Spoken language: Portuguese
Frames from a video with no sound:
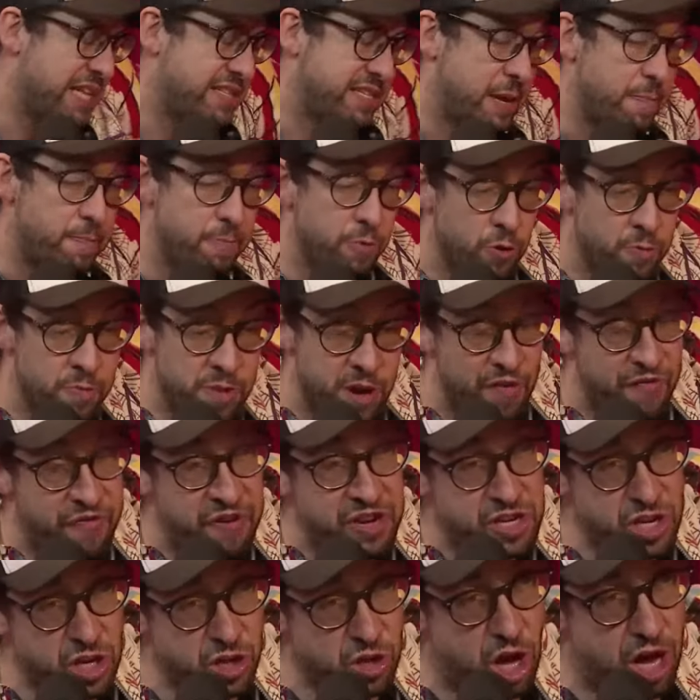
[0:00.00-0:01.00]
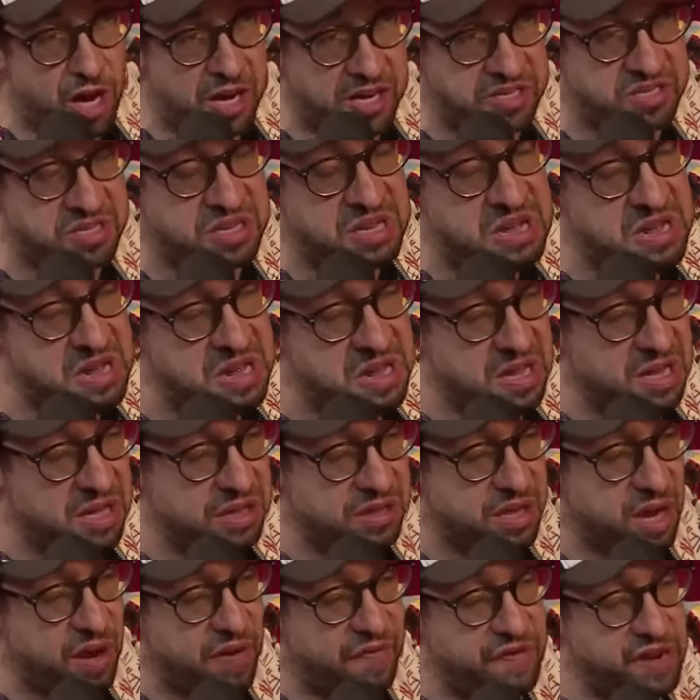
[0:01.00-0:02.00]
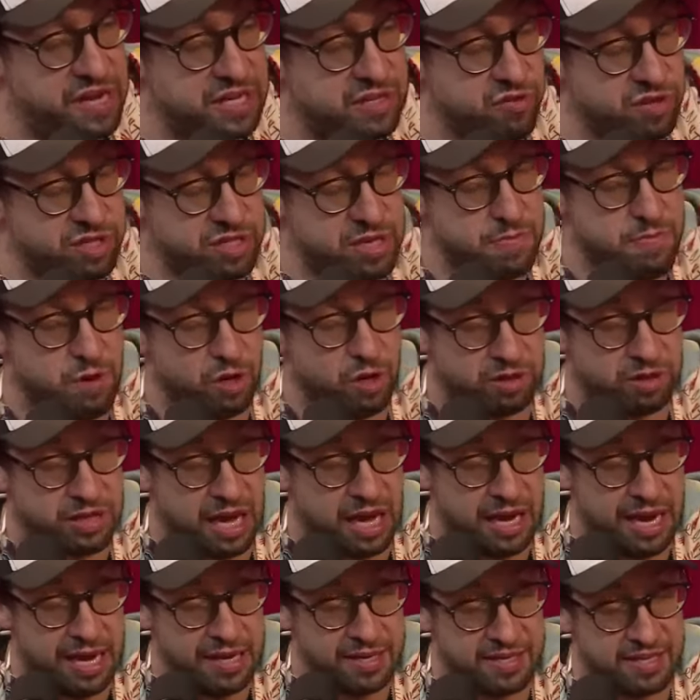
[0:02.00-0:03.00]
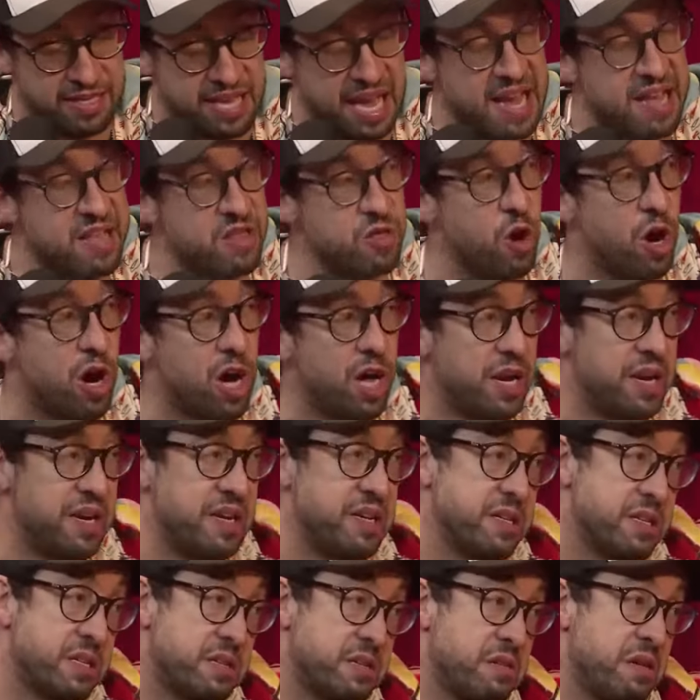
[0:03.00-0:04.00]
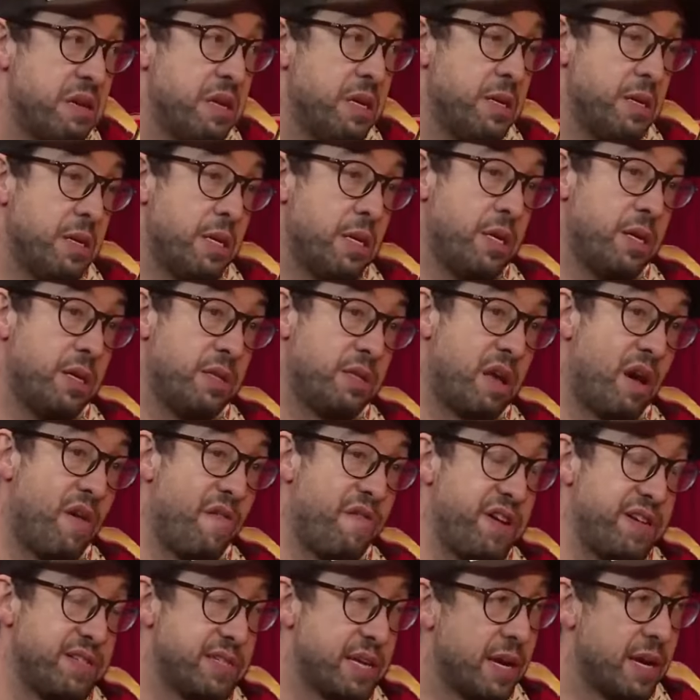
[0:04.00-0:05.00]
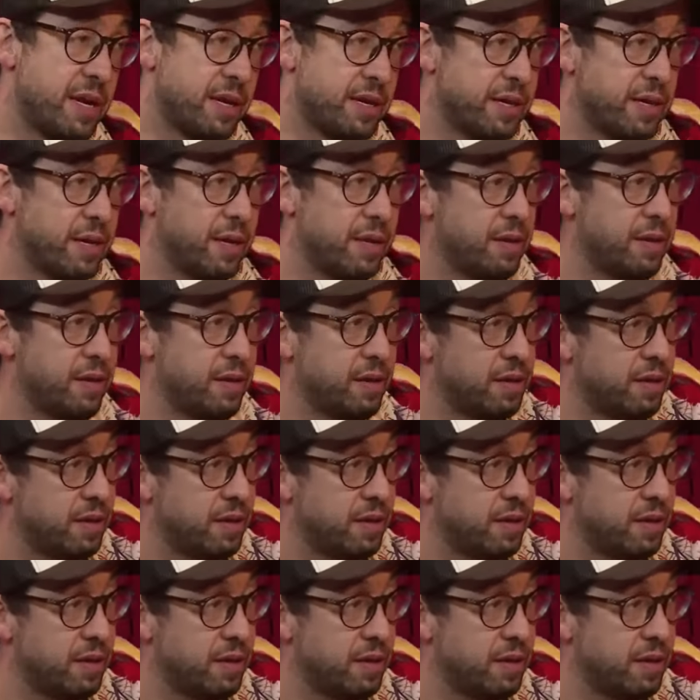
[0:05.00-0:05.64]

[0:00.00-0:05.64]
Quer não. Né. dizer, no meu 20 dólares. Talvez se você botar lá 100 dólares. Mas eu acho que você tem que